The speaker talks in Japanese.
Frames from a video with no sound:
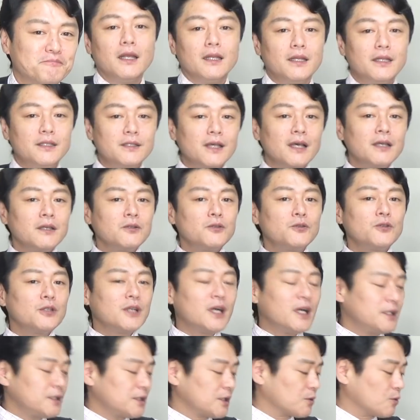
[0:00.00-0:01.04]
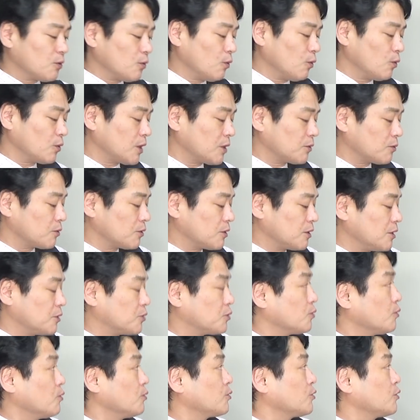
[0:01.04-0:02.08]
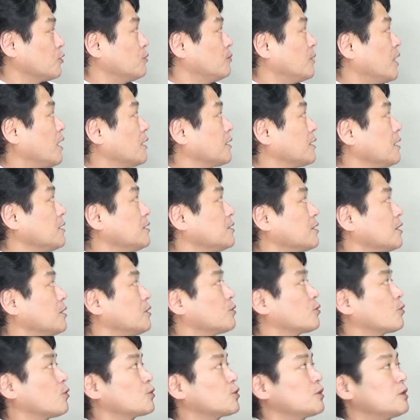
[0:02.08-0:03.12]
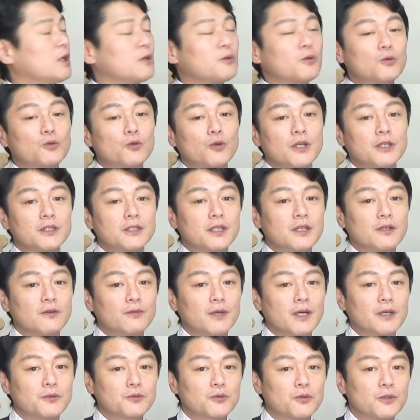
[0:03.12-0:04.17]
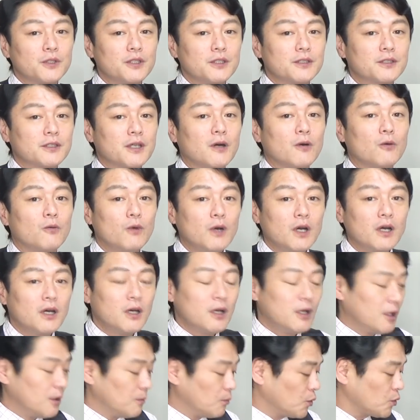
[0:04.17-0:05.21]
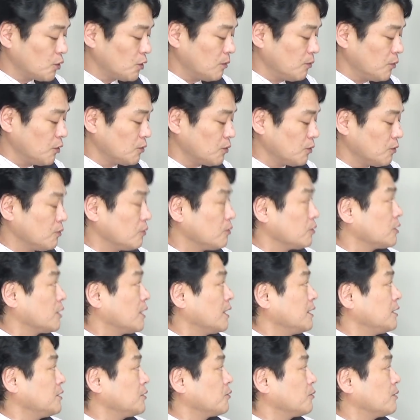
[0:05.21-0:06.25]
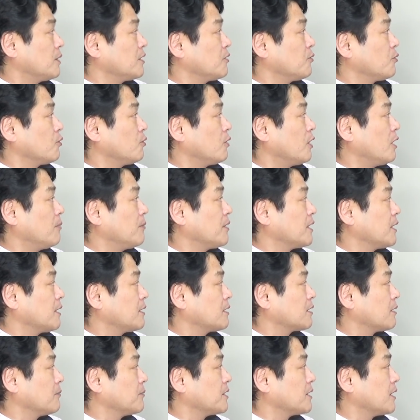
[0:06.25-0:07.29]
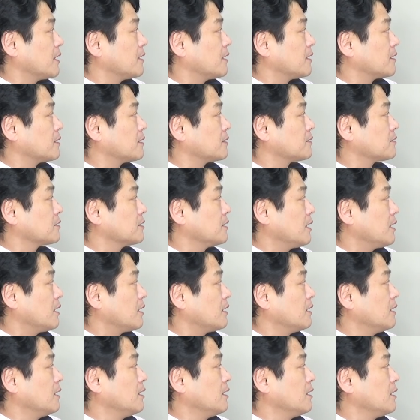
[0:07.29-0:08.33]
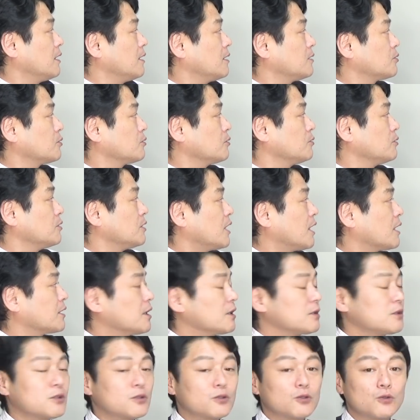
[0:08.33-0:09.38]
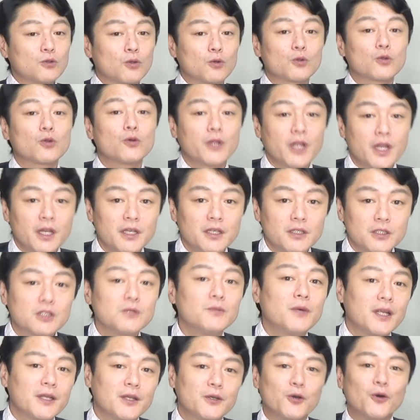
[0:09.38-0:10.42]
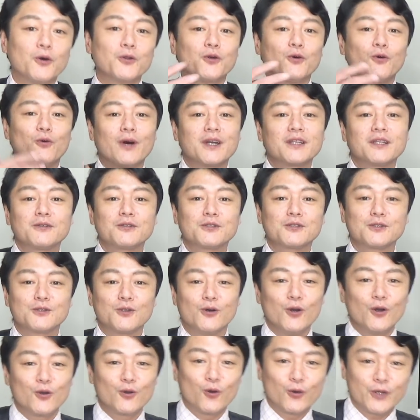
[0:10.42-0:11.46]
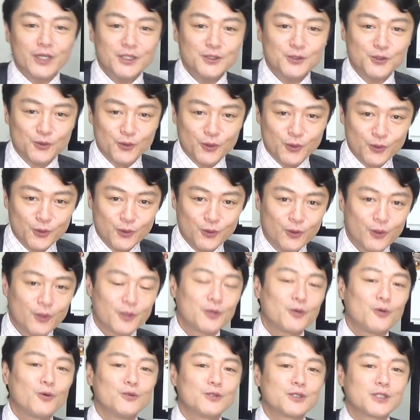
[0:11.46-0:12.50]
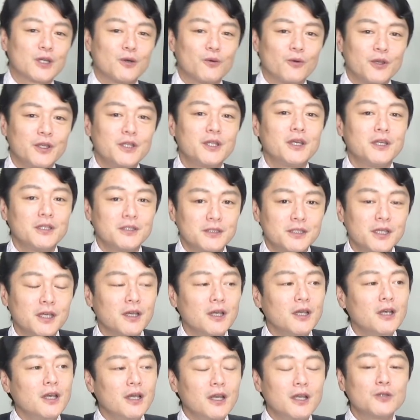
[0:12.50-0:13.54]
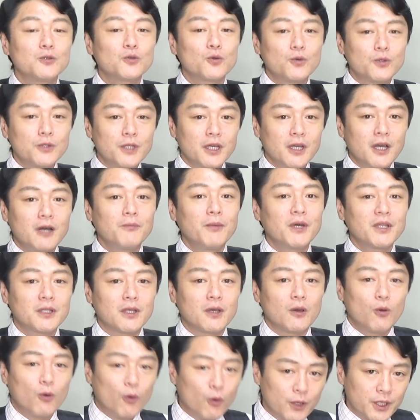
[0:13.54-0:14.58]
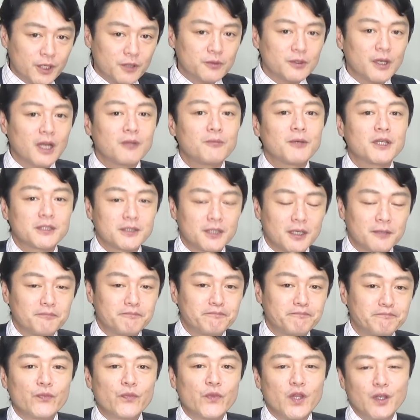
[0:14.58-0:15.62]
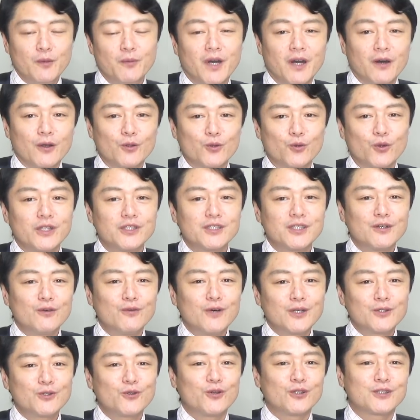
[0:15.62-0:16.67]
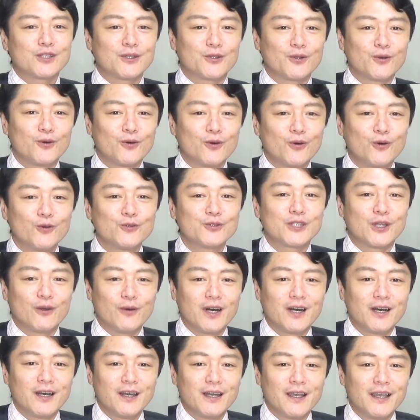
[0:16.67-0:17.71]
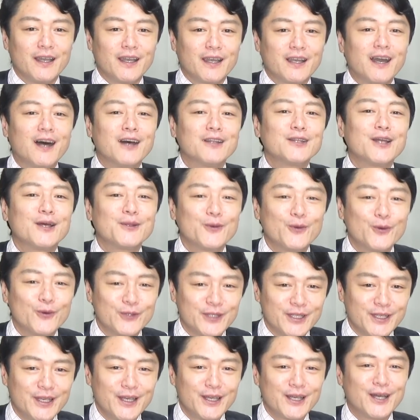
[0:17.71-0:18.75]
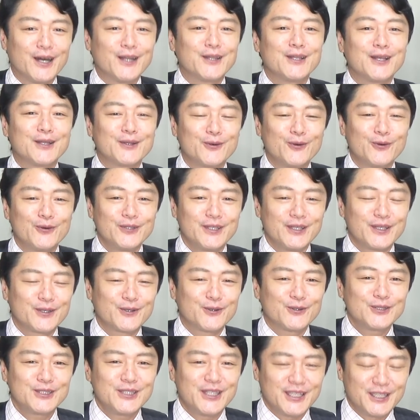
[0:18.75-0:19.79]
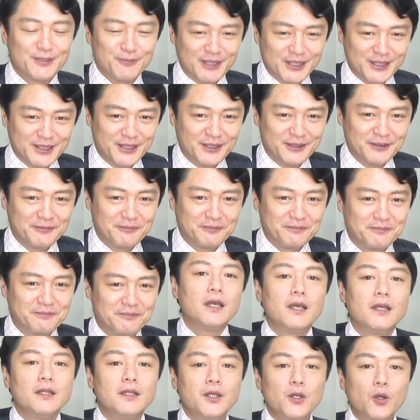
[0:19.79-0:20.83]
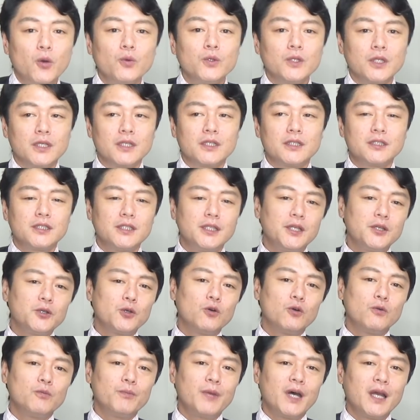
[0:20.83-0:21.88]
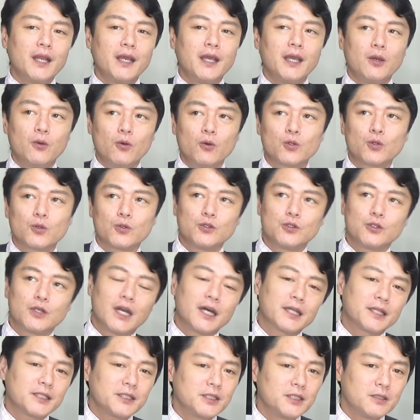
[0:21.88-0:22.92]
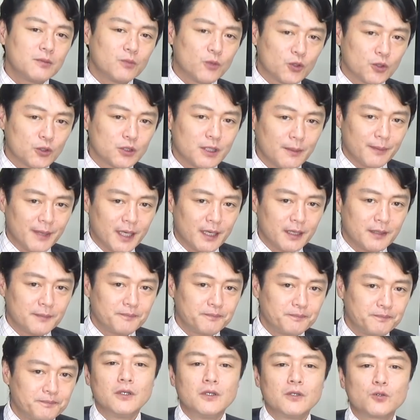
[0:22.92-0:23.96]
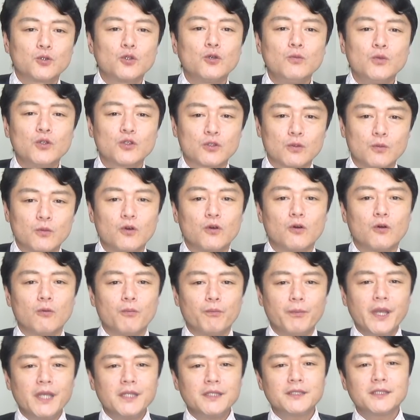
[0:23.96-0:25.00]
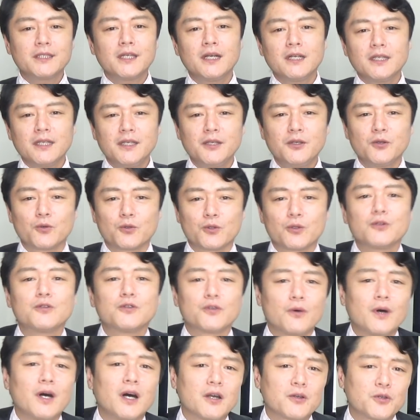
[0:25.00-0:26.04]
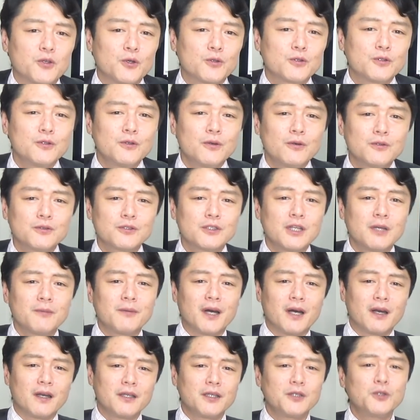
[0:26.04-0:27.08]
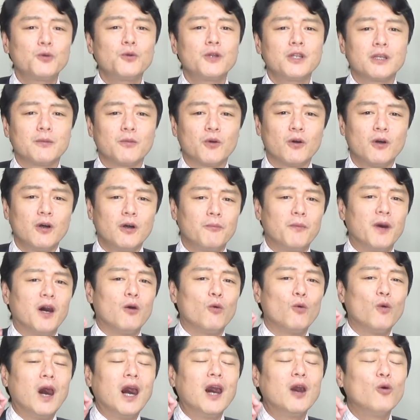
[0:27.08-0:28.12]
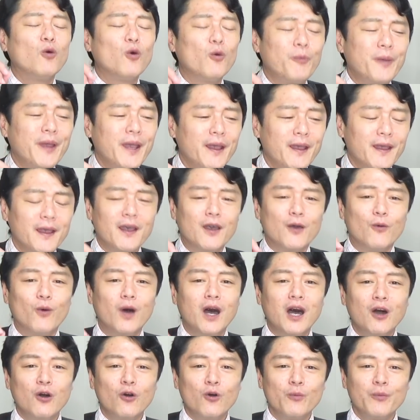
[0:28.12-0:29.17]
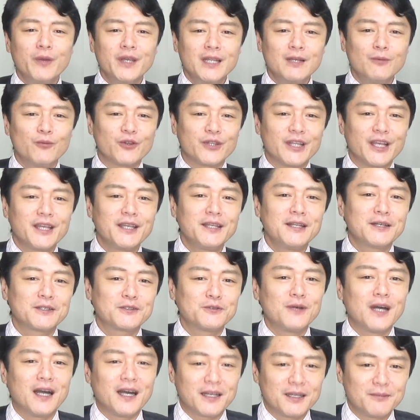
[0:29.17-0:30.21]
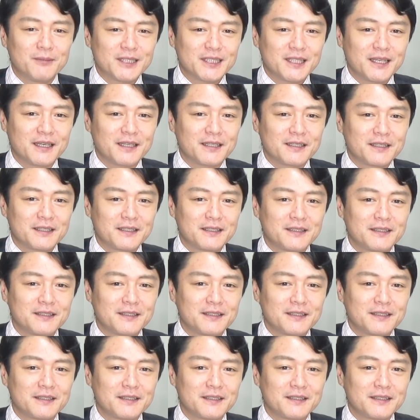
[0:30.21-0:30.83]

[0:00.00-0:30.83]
リサイクル会社の大手として上場も果たしているこちらのトレジャーファクトリーさんはもともとの最初は横浜だったみたいなんですが、えすぐに足立区の隣つまりこの私のご近所のところに本社を移転して、えそこで頑張って大きくなりました今トレジャーファクトリーさんの本社は、え神田の方に神田の方に引っ越していきました日本にシリコンバレーをという話に戻ばそもそもベンチャー企業というのは極論すれば一人でも、まあ、ワンオペ、ワンオペでもできなくはありません。